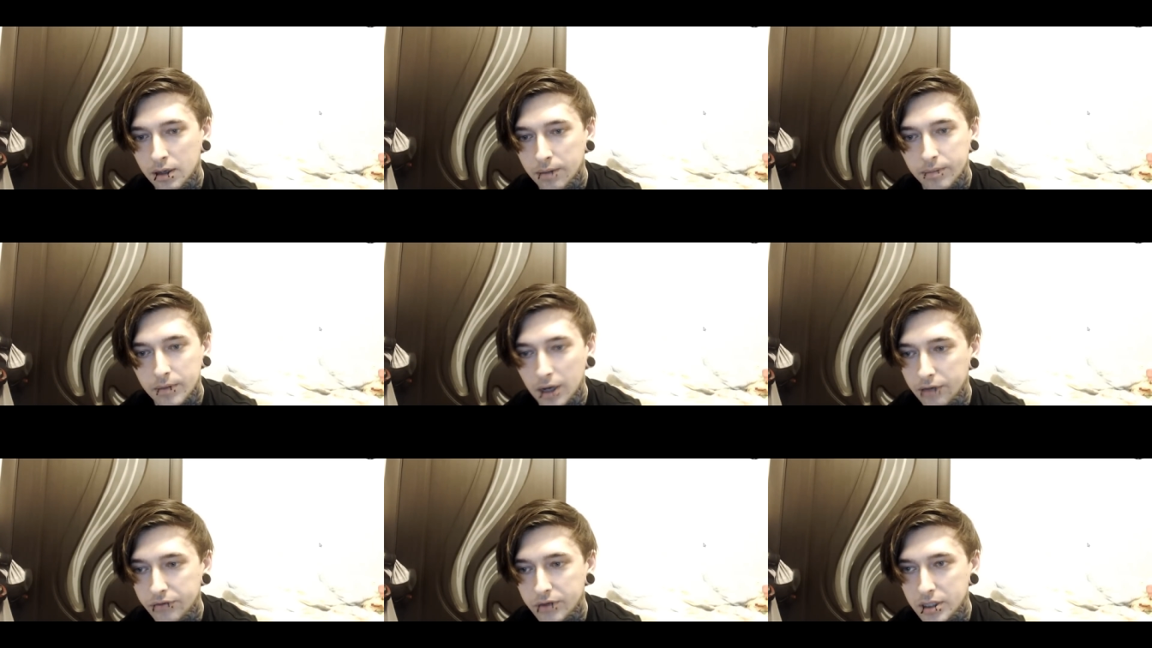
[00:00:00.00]
Как
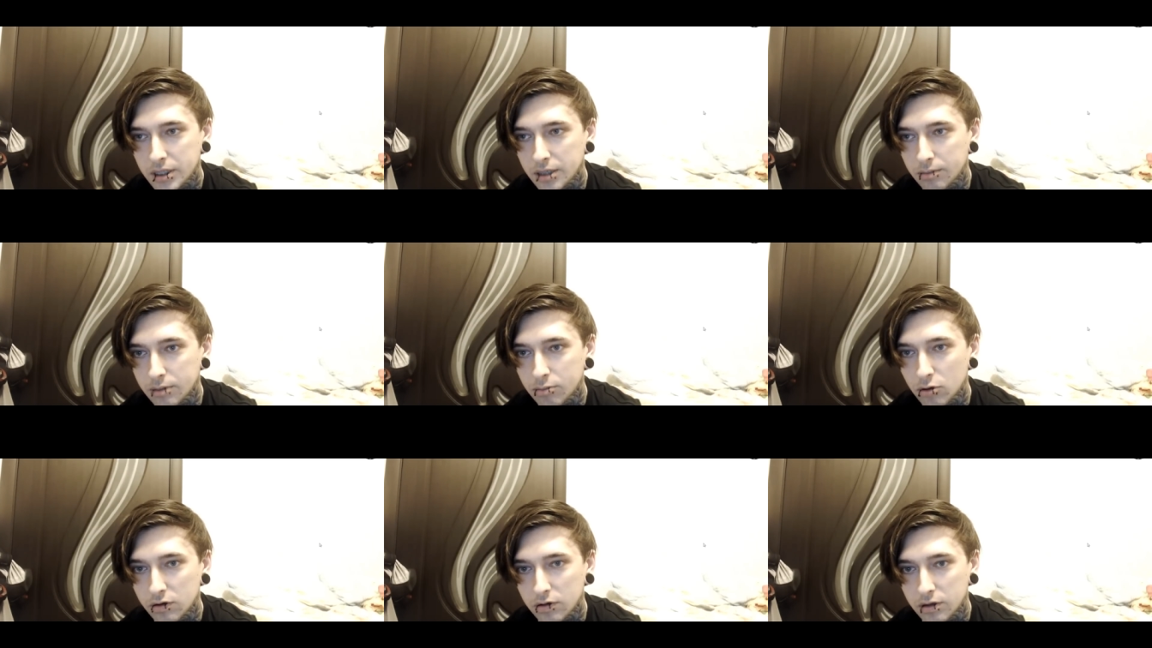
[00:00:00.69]
все, мы
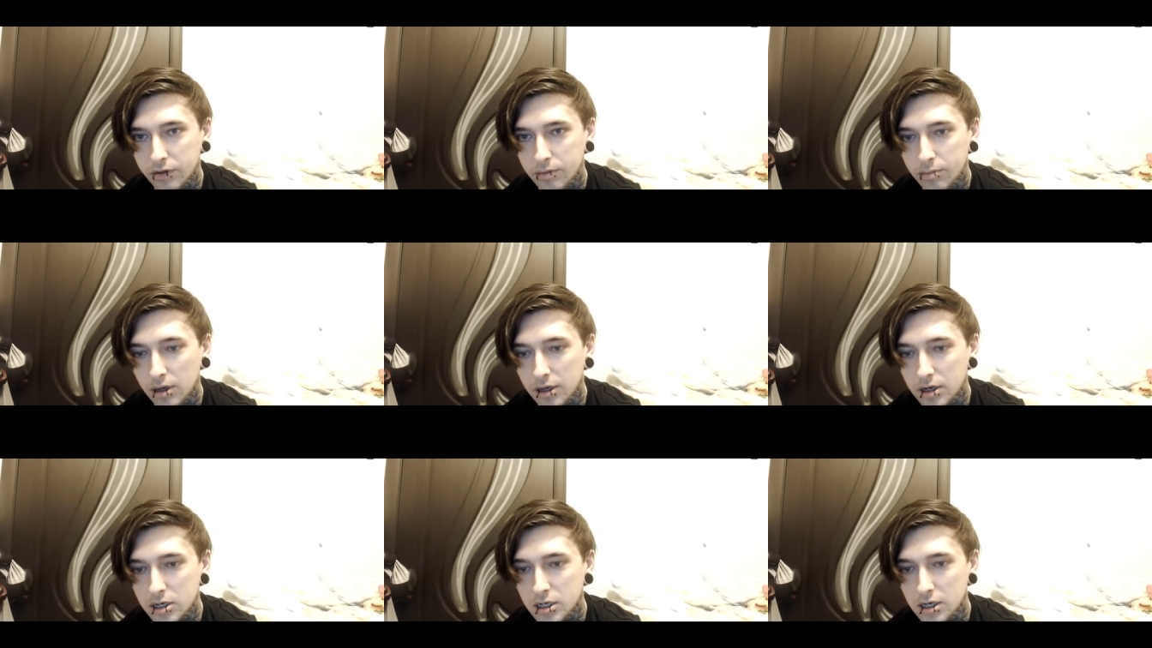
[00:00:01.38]
просто выпили и
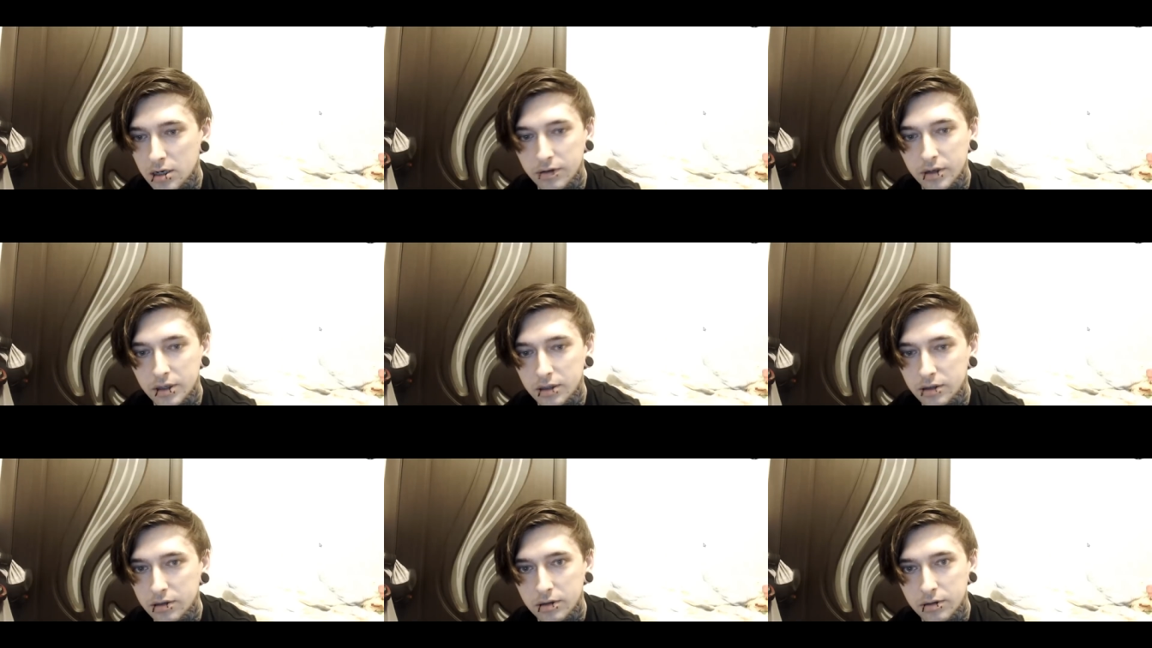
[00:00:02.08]
решили
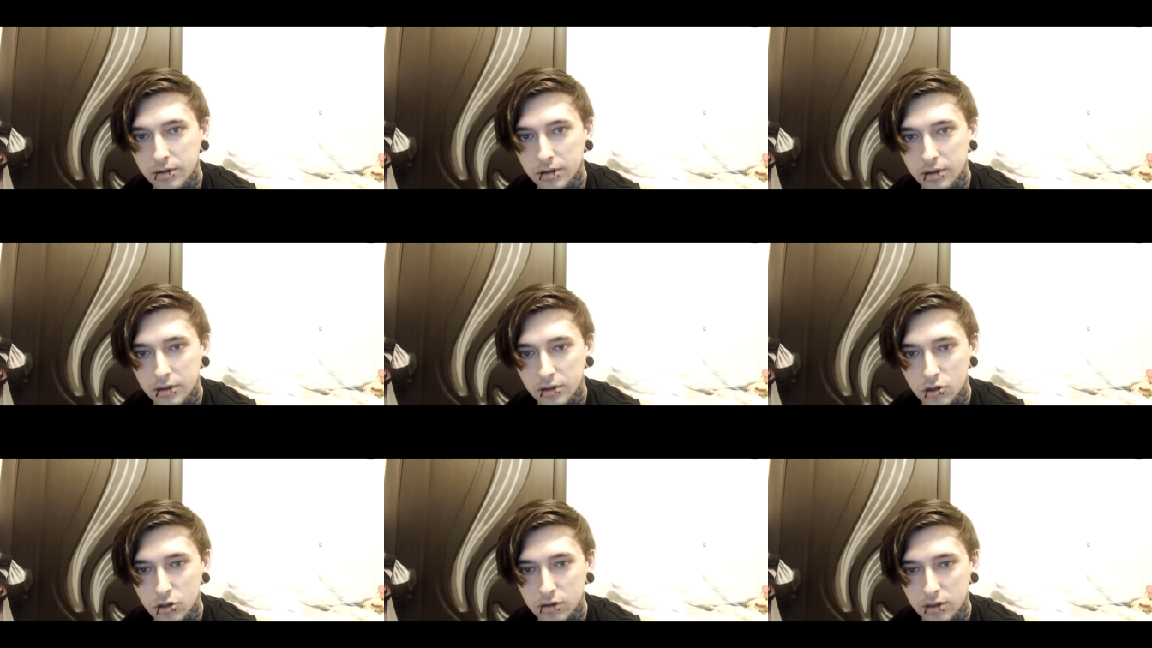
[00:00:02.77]
сделать. А,
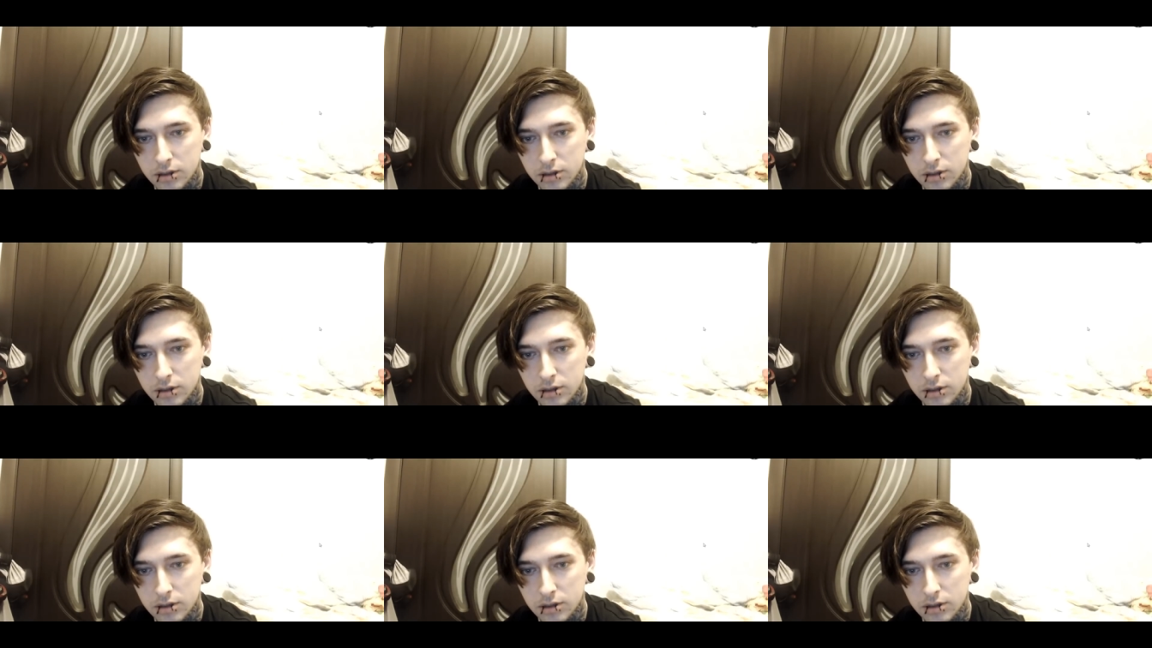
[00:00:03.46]
Ничего.